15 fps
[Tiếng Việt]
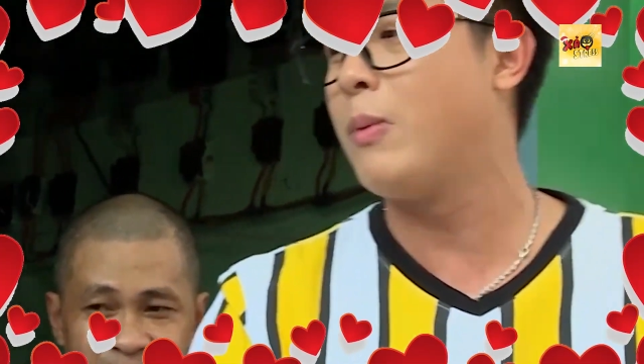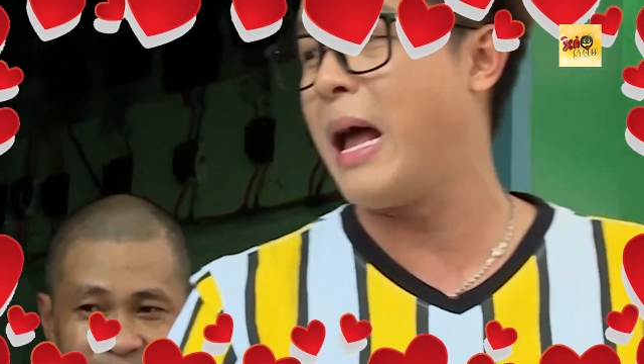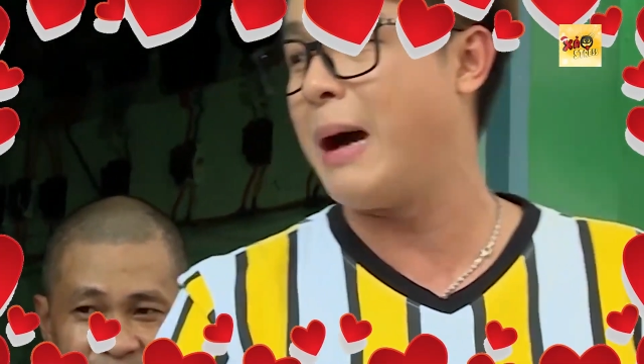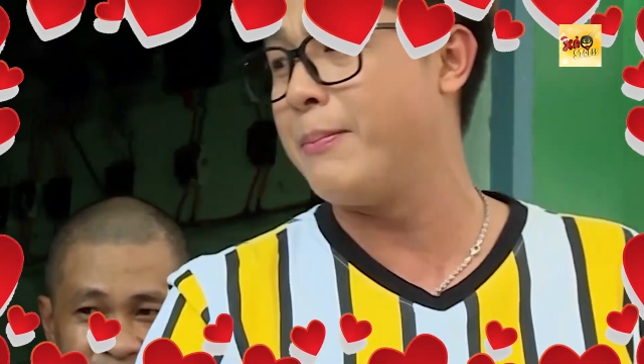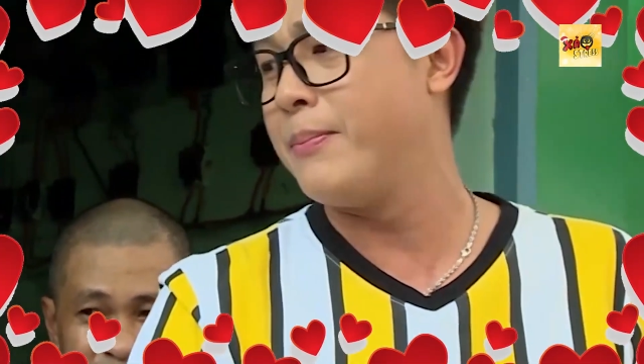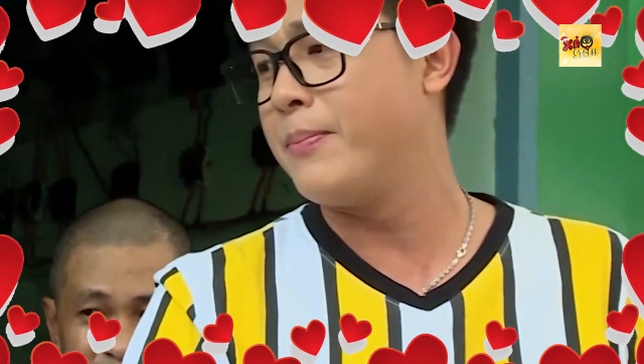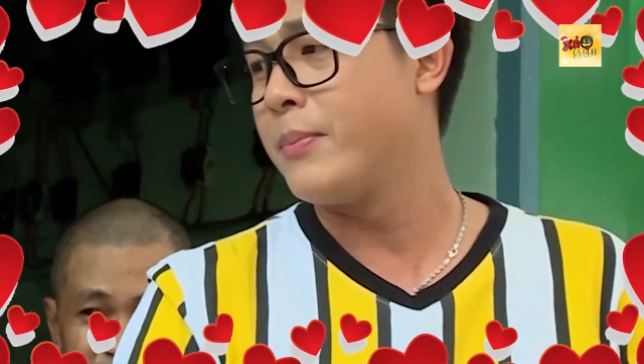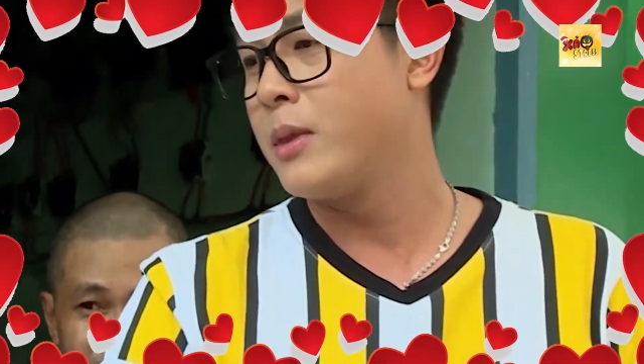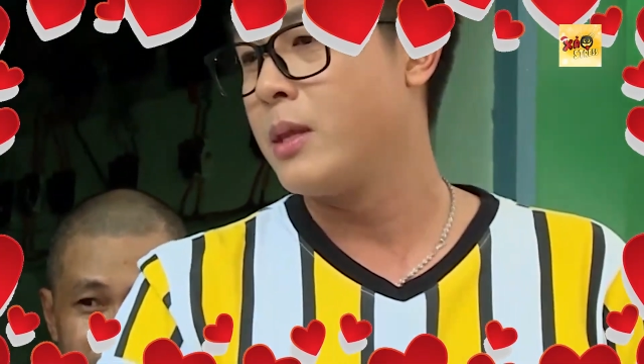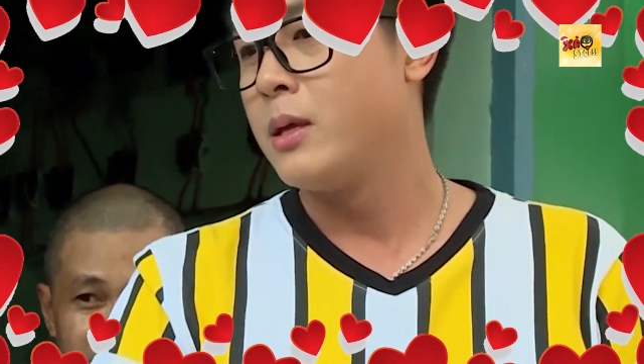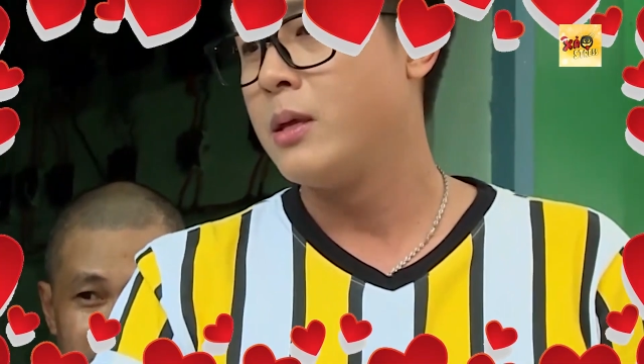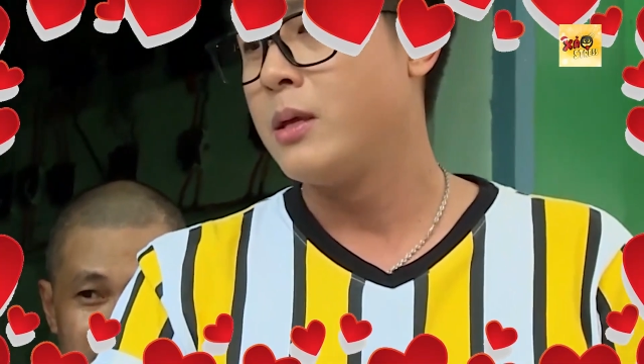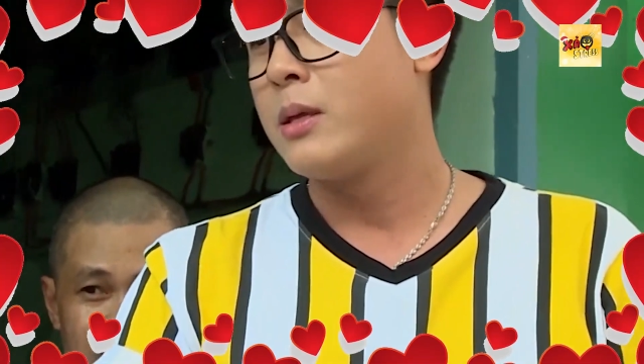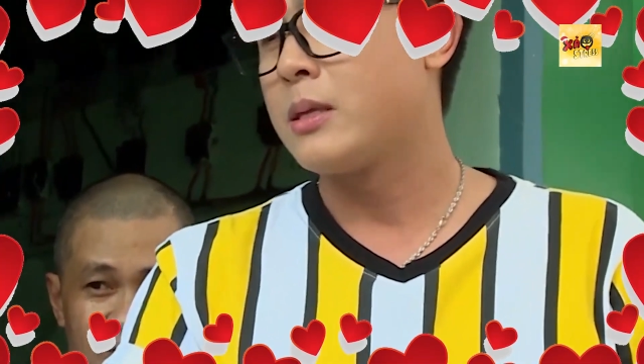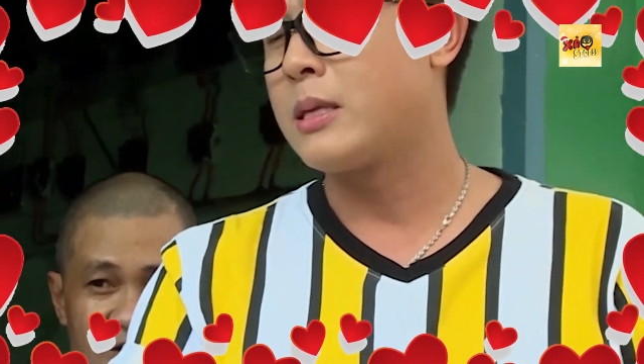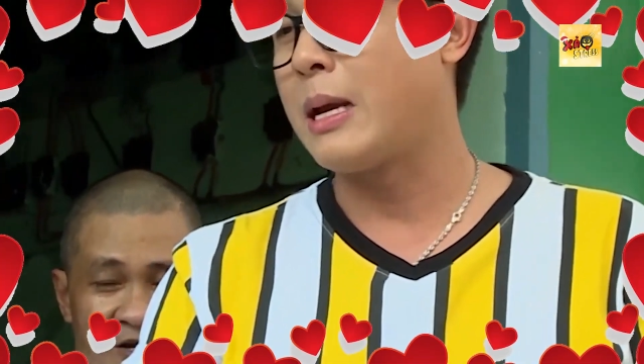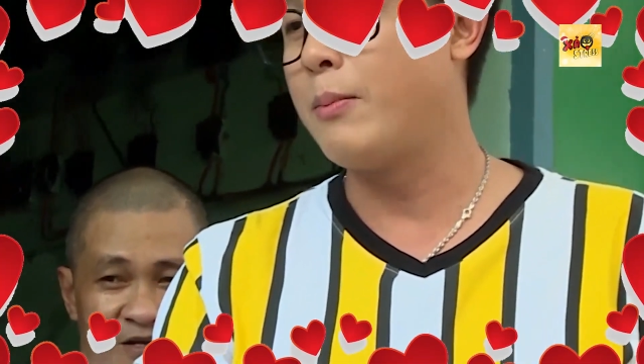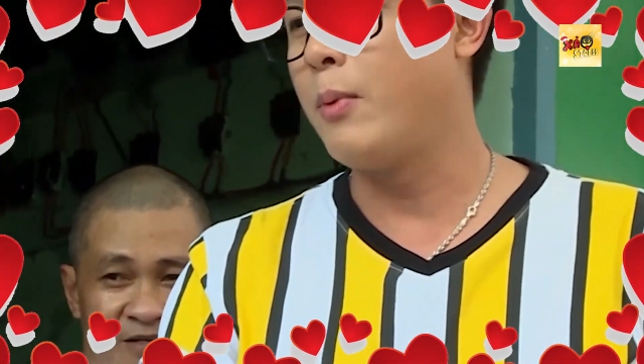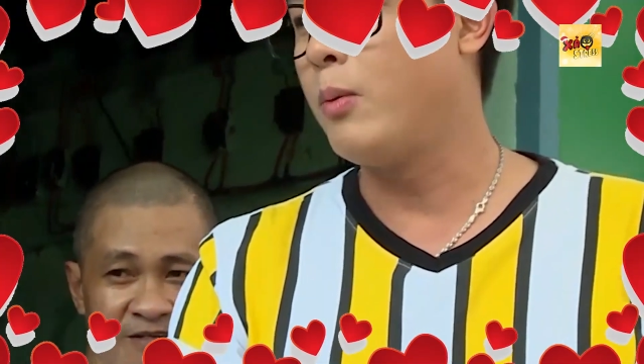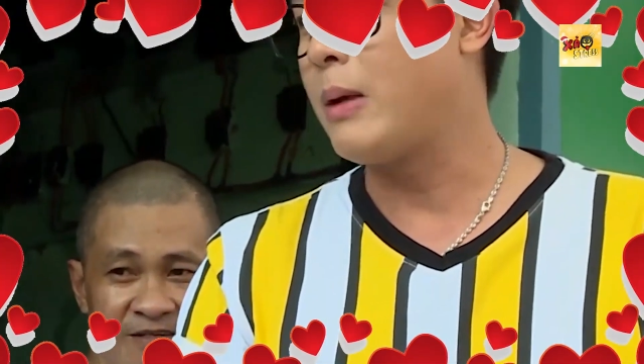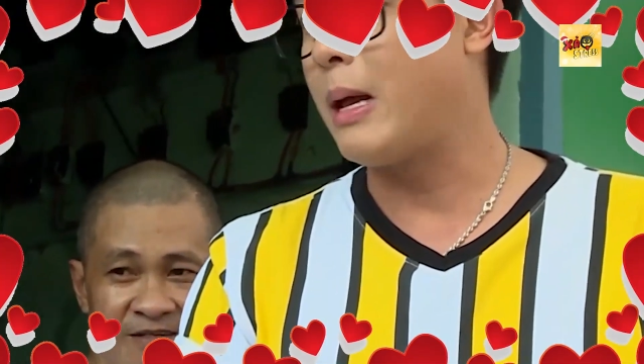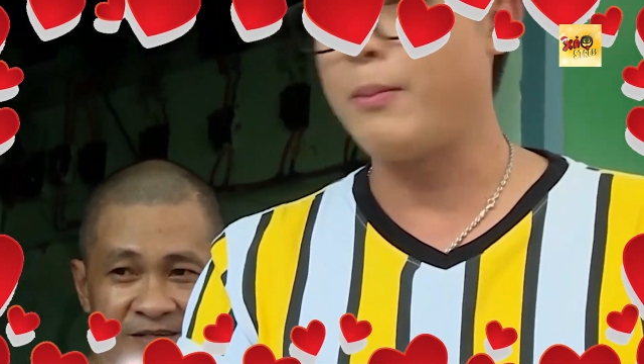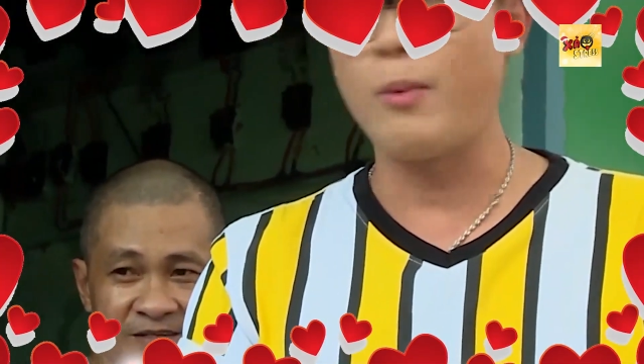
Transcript: lăm. một trăm bốn mươi